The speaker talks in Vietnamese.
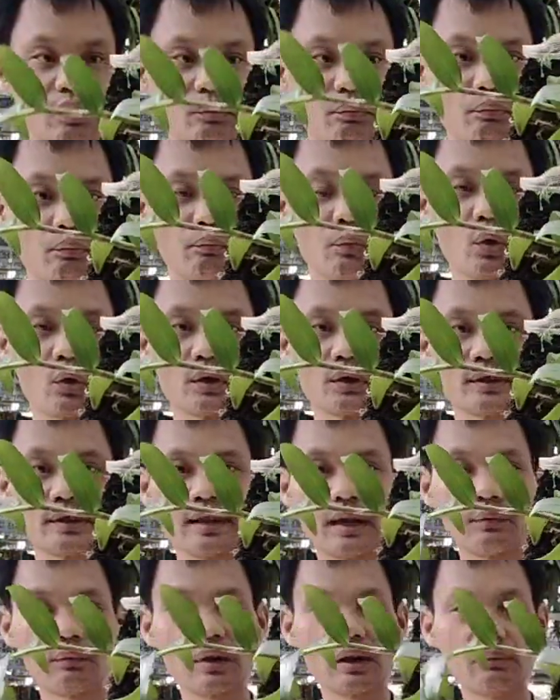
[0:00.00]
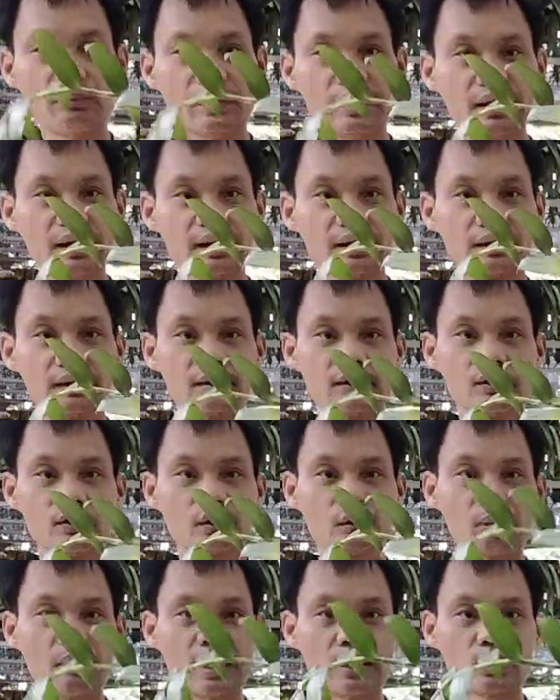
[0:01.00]
150.000 cho
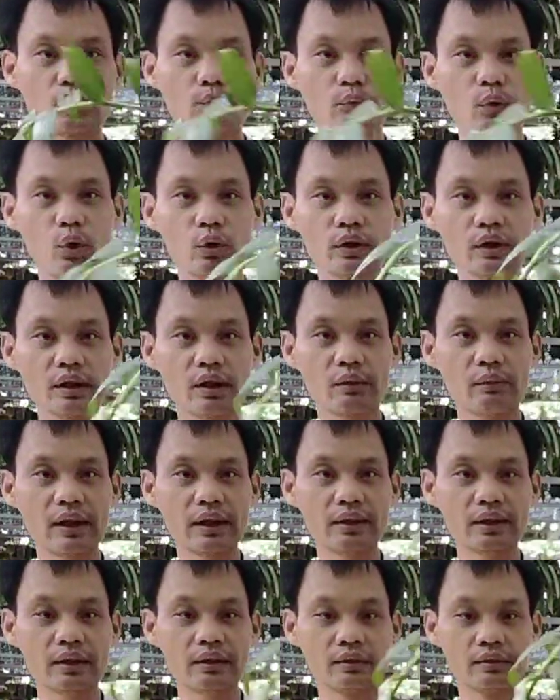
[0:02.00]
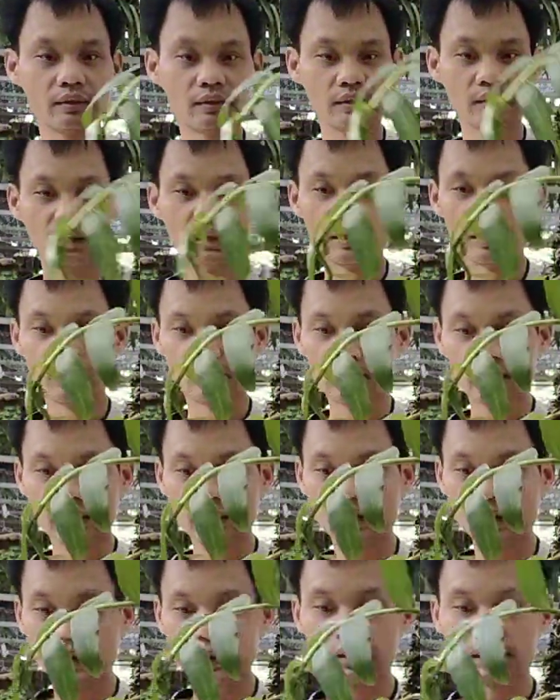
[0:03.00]
mã số 4 nha các bác nhé cái
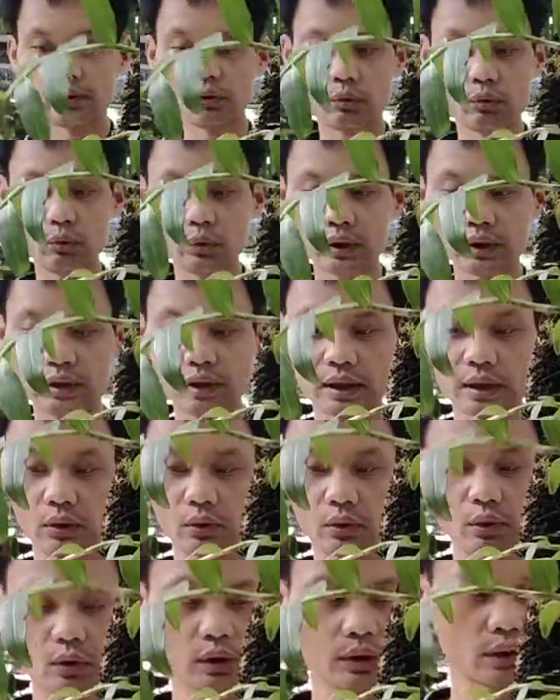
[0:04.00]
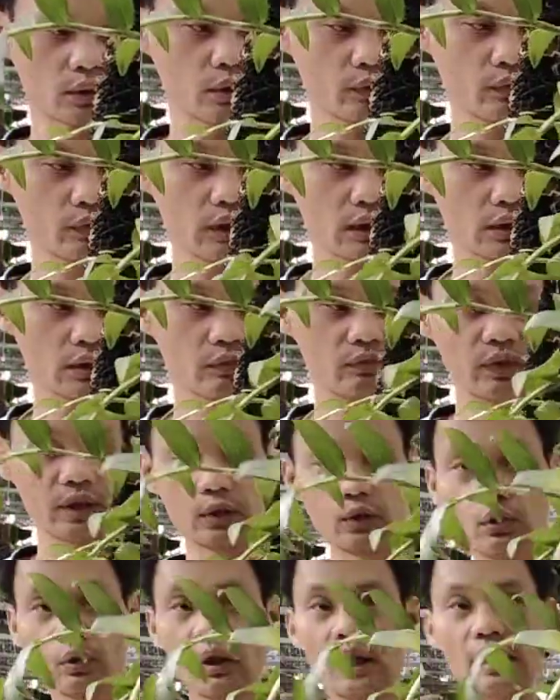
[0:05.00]
này thì đúng quy trình của nó thì nó vẫn cứ phải
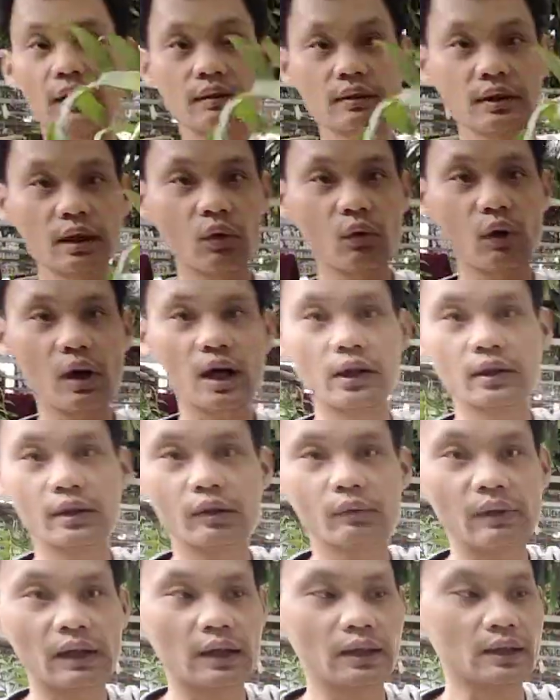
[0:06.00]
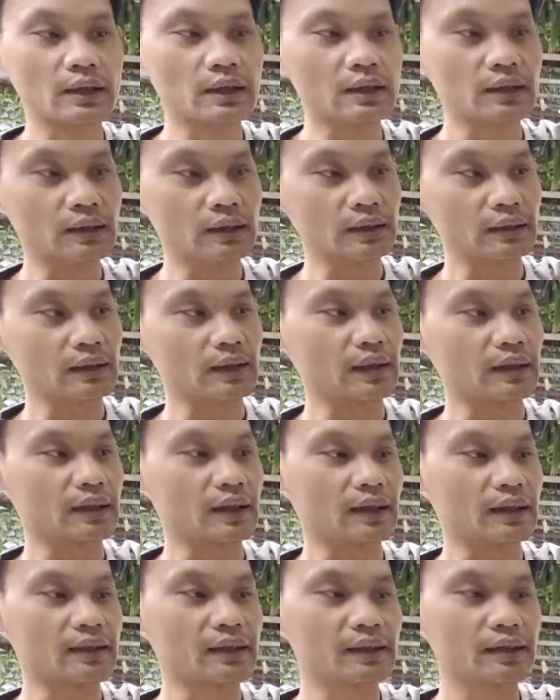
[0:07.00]
xuống lá nó ra hoa thì các bạn kể cả
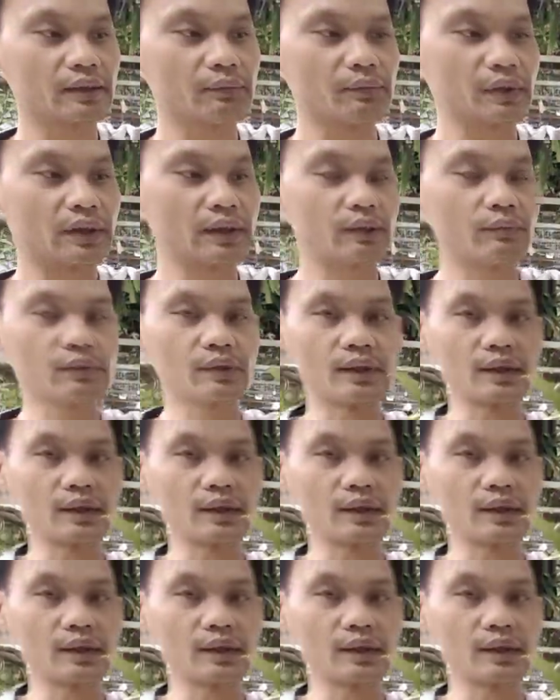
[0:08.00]
khi mà em gửi